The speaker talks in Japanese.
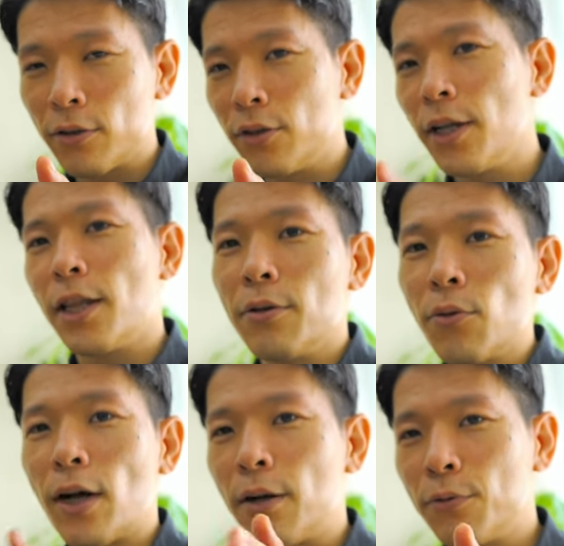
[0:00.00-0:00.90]
ずれているの
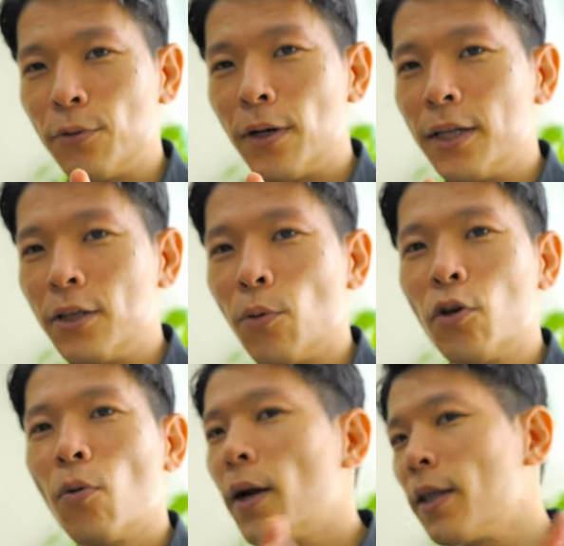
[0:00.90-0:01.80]
か、不安に飲み
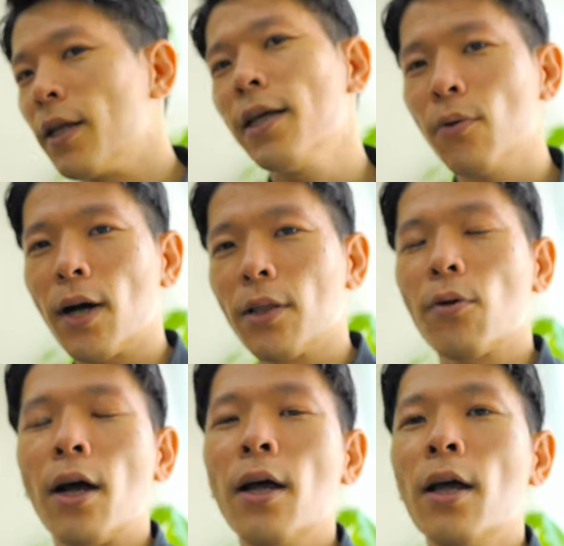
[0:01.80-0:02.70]
込まれてないのかと
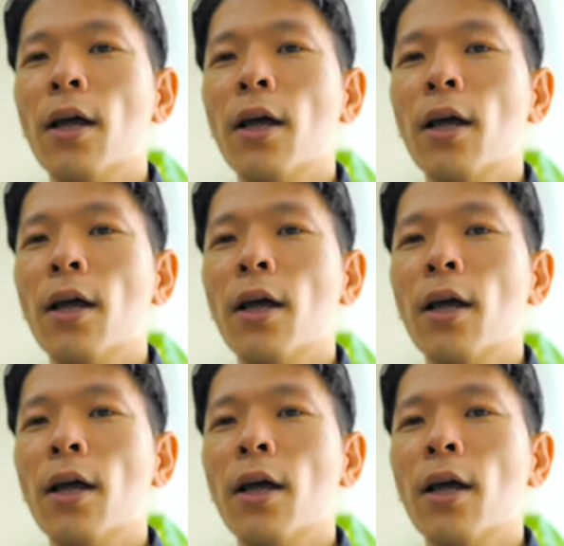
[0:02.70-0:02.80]
か、